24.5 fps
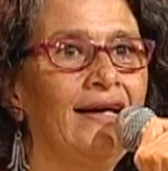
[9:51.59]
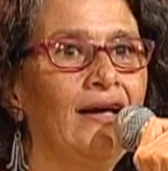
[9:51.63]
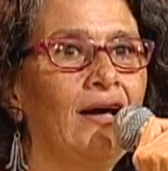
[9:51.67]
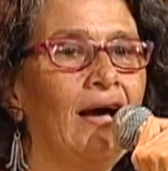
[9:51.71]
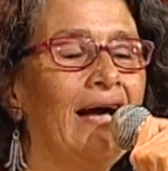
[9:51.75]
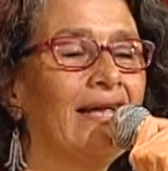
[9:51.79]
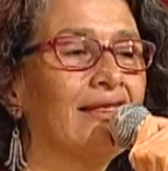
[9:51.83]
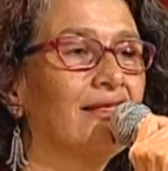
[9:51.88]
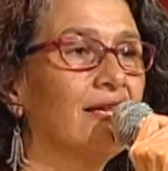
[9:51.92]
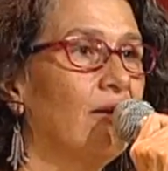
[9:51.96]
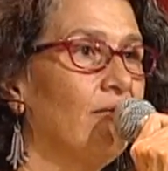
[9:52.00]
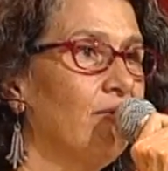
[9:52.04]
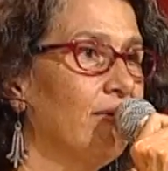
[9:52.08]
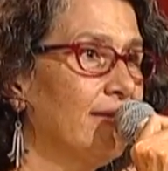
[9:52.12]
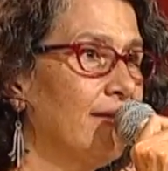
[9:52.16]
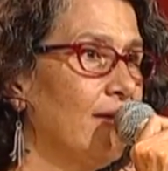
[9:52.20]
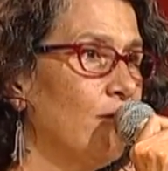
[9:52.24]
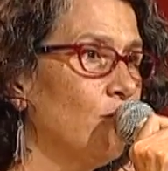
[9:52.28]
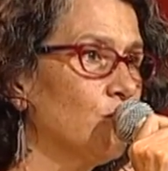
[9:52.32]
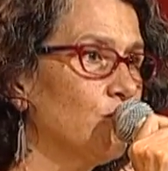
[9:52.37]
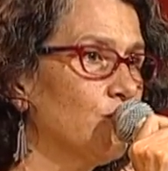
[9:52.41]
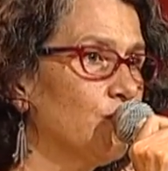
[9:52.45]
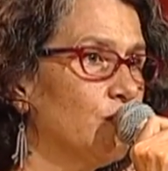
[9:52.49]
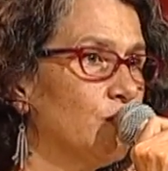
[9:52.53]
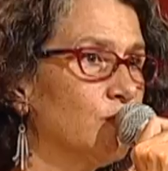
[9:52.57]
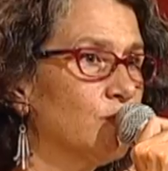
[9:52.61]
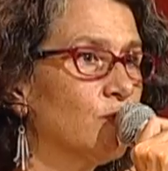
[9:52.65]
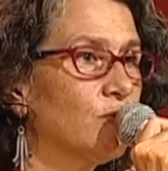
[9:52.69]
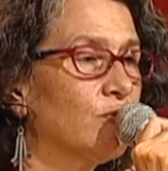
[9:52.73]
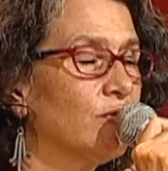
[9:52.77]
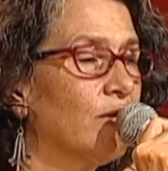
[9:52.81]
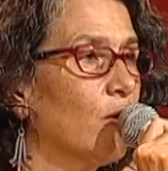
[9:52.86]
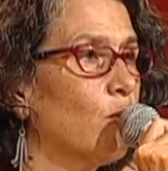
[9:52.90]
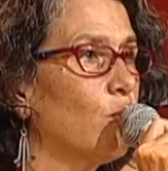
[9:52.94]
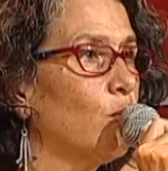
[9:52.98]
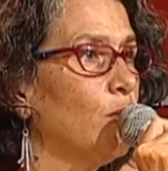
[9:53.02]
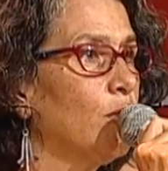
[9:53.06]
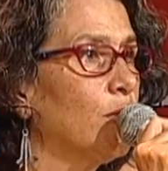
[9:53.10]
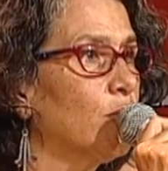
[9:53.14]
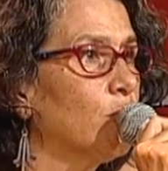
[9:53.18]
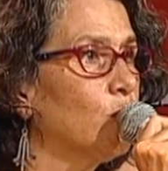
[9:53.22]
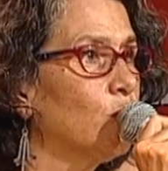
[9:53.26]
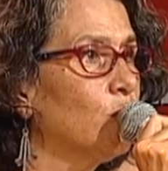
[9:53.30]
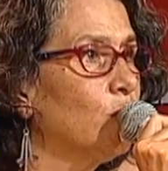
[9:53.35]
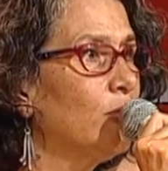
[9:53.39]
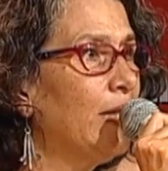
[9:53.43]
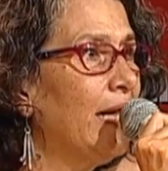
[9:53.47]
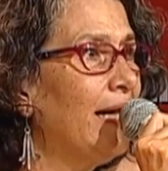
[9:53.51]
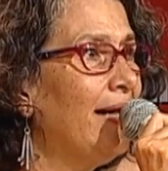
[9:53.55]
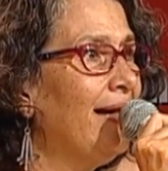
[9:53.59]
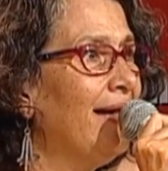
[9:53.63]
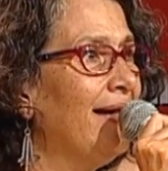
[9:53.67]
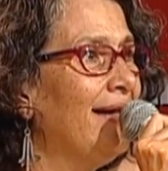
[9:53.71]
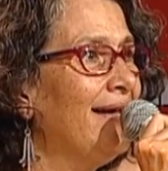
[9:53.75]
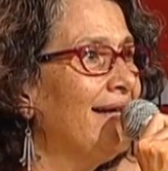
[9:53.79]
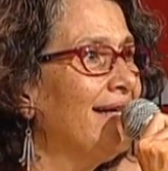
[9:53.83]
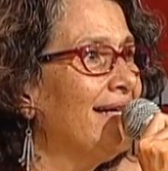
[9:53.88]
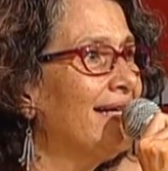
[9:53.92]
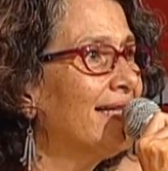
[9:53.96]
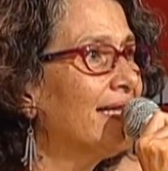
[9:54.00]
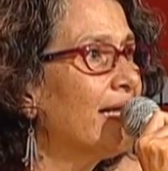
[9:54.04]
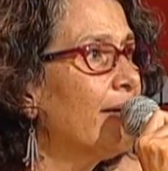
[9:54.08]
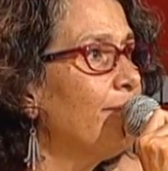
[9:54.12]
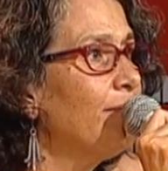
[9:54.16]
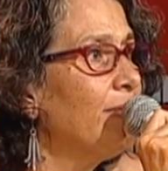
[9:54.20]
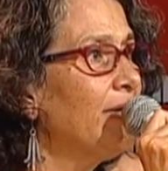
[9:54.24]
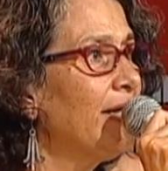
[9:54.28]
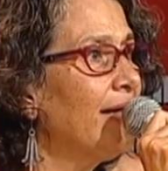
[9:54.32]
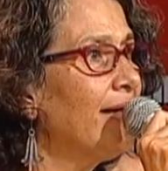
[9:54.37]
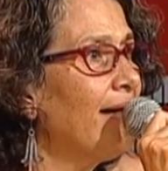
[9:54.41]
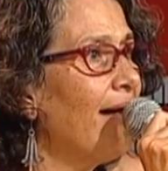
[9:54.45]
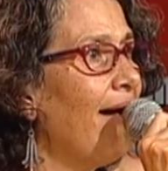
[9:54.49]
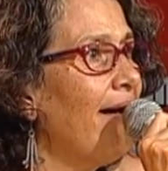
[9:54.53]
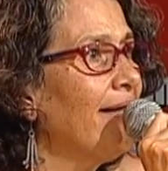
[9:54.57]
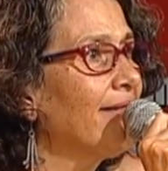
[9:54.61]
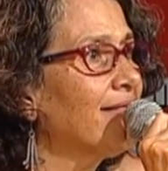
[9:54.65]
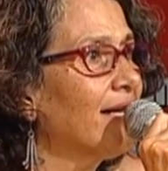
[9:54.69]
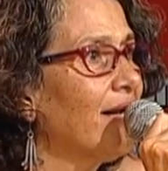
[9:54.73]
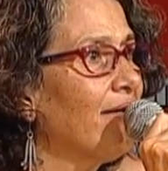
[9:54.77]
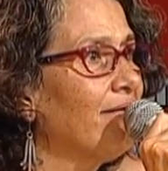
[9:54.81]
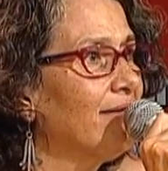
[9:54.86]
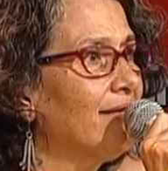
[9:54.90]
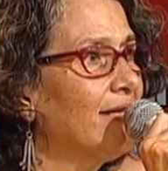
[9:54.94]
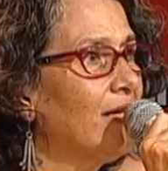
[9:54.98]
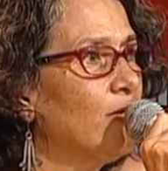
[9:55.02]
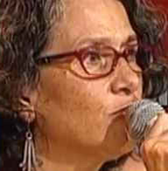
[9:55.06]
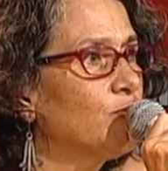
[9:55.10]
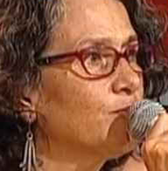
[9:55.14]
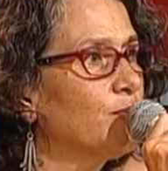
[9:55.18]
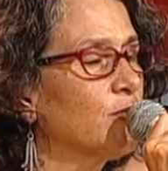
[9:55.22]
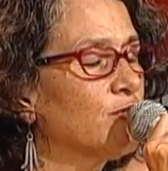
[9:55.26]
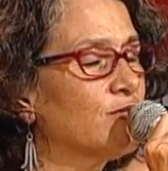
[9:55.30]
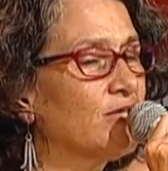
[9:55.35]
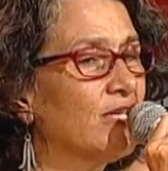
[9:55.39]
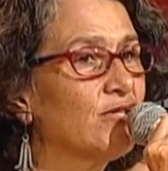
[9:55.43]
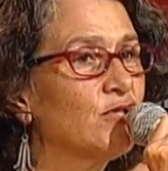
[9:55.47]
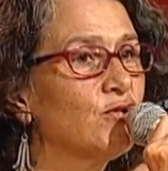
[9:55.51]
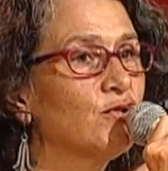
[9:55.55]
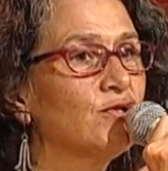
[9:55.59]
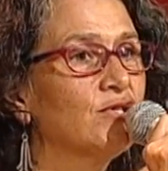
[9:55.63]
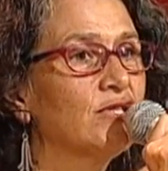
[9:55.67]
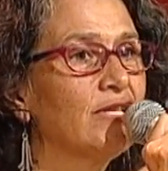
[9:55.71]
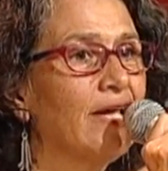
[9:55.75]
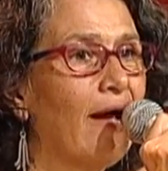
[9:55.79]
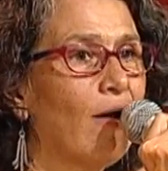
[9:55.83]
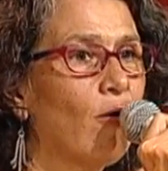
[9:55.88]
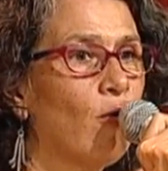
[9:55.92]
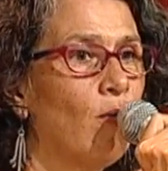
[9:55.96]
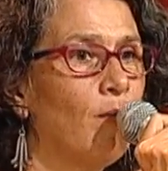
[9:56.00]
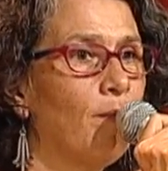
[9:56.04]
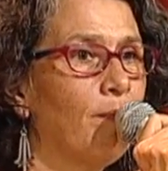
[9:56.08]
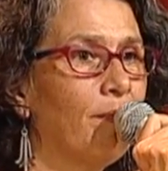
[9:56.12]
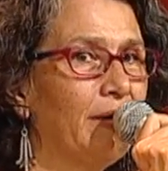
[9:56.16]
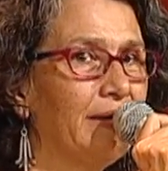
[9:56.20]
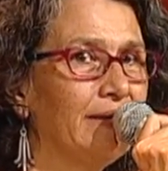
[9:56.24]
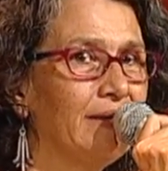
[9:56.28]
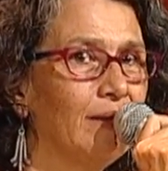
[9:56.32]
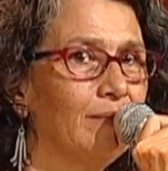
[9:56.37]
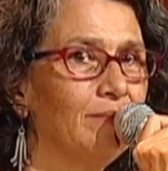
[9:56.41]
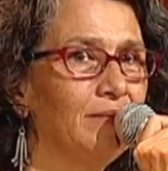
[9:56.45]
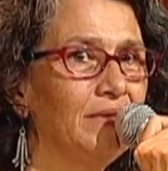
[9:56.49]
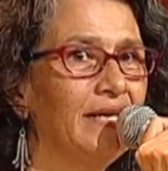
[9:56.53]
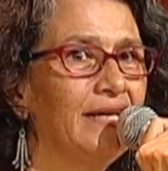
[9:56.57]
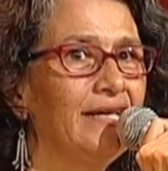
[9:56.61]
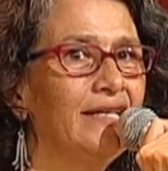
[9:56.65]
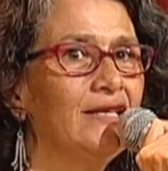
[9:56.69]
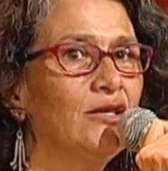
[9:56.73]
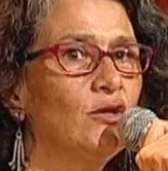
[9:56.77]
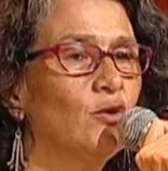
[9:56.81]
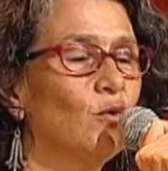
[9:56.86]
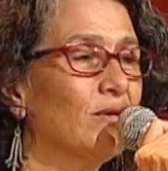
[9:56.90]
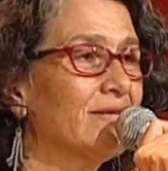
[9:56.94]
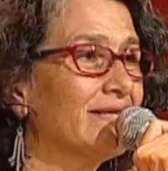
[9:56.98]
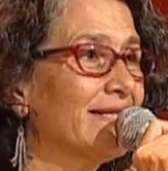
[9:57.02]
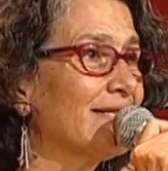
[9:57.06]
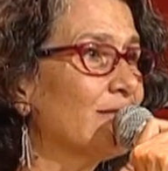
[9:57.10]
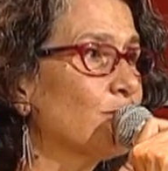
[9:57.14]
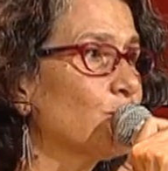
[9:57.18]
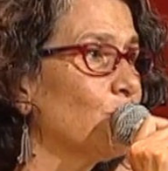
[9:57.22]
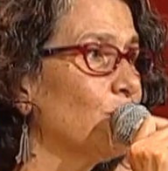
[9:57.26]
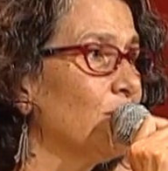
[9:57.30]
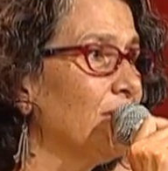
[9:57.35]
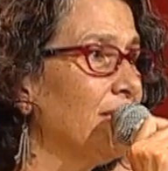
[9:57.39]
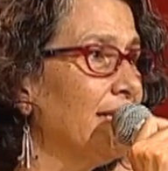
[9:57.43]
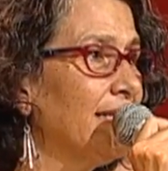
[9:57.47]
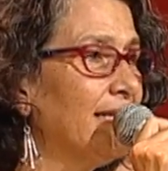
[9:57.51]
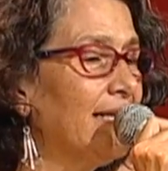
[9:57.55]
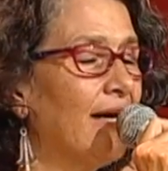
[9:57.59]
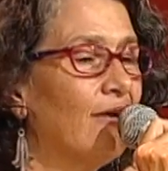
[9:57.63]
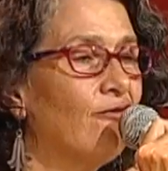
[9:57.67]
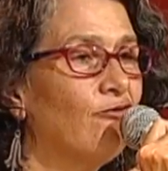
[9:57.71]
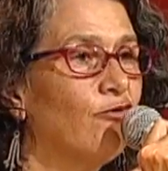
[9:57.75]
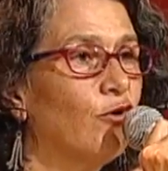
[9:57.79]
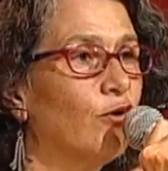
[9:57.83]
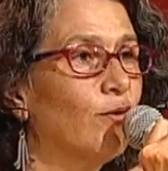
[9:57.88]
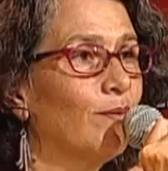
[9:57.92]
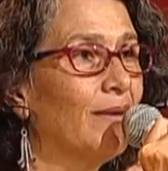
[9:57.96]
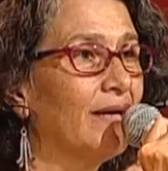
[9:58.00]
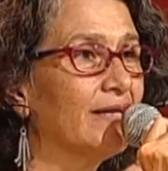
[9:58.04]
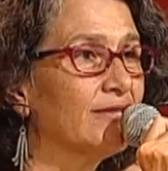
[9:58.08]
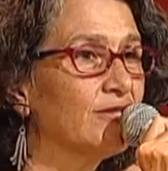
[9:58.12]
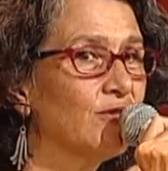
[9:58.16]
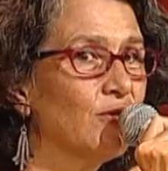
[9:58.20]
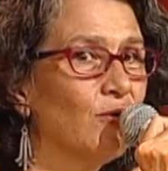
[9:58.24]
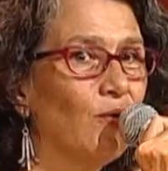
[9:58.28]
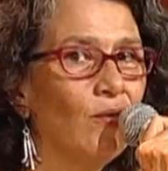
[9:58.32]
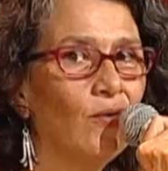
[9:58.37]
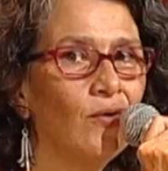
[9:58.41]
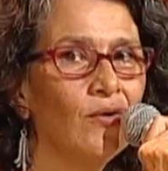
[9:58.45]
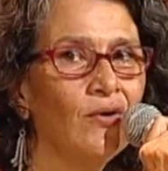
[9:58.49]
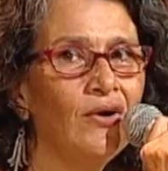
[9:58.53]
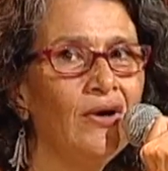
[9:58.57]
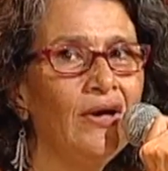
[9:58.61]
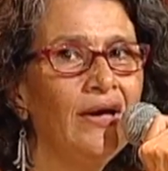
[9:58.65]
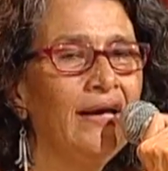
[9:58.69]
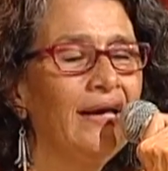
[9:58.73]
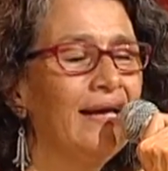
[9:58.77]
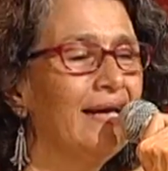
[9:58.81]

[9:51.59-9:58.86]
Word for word: a través de los puntos de cultura y también a través de los procesos de acompañamiento, asesoría, formación